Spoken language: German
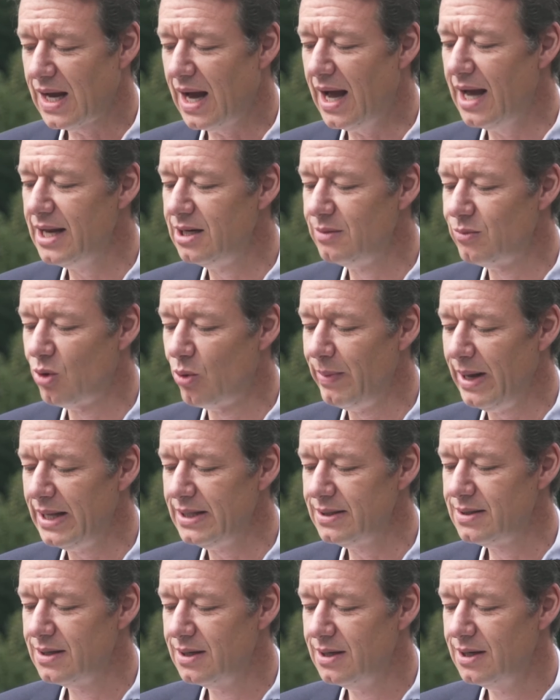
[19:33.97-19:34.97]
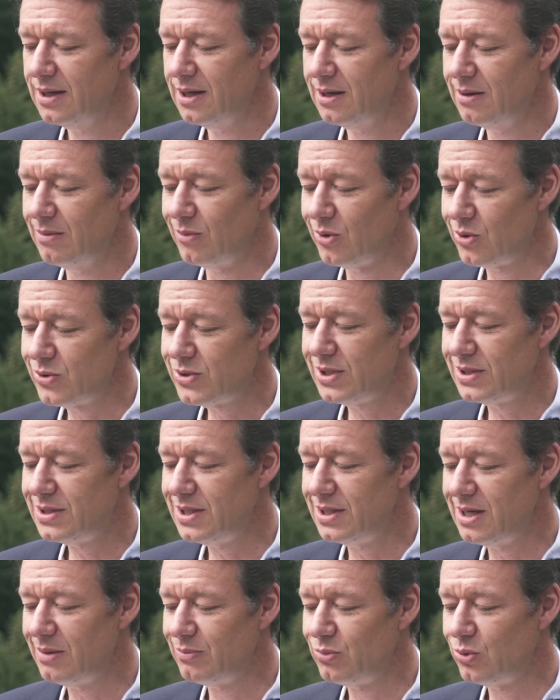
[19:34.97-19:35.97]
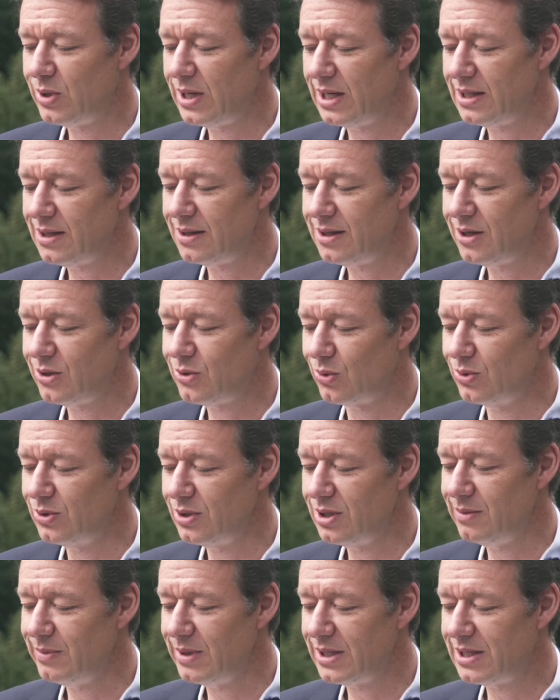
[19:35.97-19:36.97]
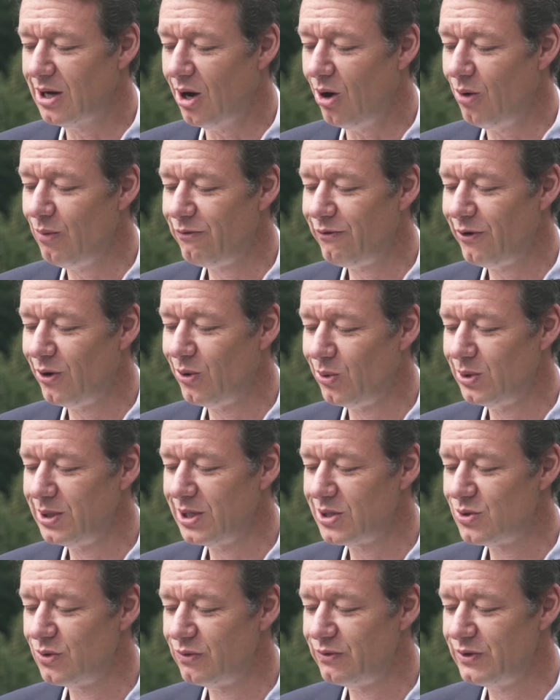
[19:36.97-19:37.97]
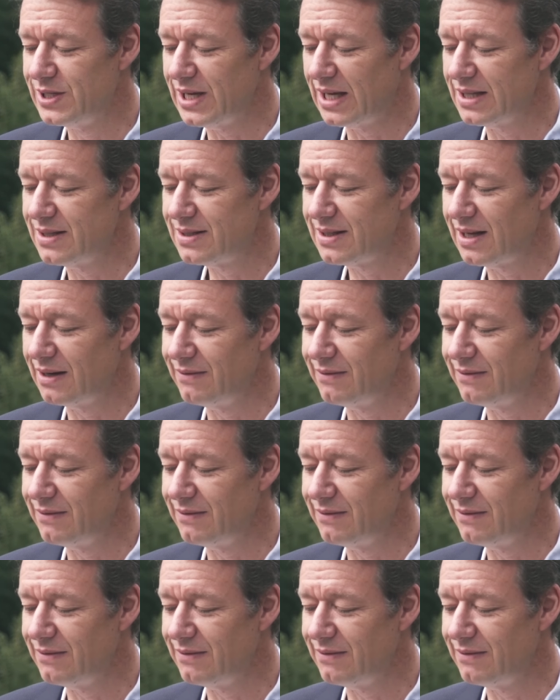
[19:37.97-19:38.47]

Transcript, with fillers: Einen Moment Musterte der Buchhändler die Kundin mit kaum verhohlener Suffisanz,